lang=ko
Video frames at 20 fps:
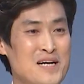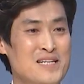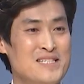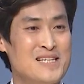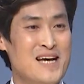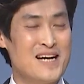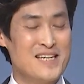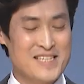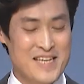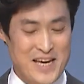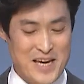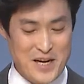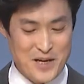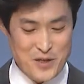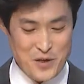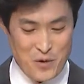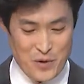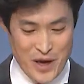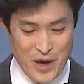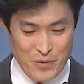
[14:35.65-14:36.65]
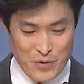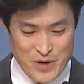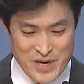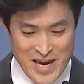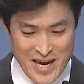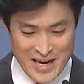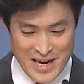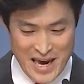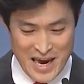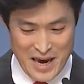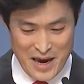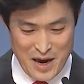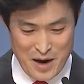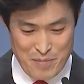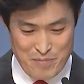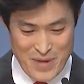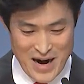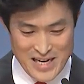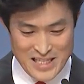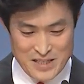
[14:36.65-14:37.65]
창세기를 통해 우리에게
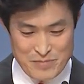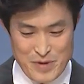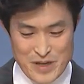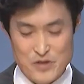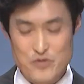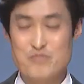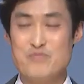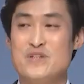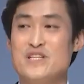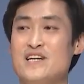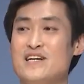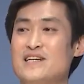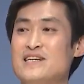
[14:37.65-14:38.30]
말씀해 줍니다.